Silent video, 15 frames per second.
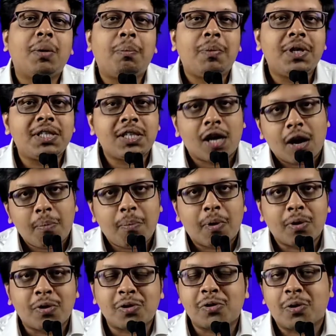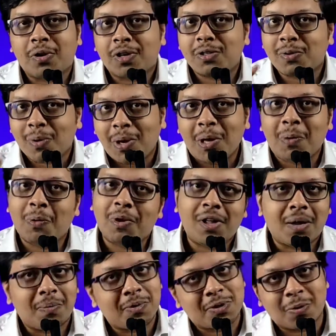எப்படி ஸ்டாப் பண்ணணும்னு சொல்லிட்டு சொல்லிக் கொடு
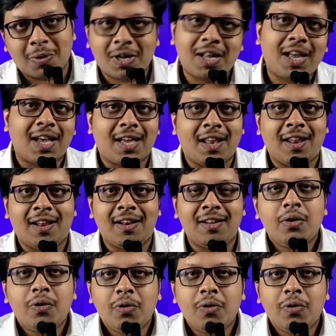அப்படி சொல்லிட்டு கேட்குறாரு